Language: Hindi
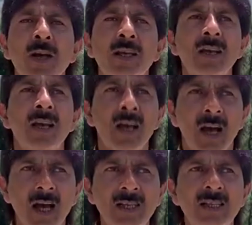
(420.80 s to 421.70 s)
होगा कि
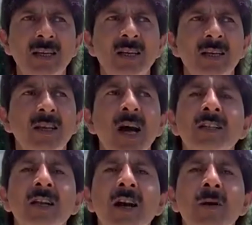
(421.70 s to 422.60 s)
ऐसी
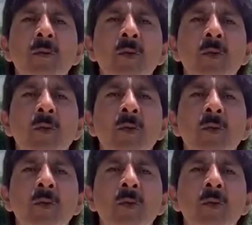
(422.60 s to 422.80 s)
यात्रा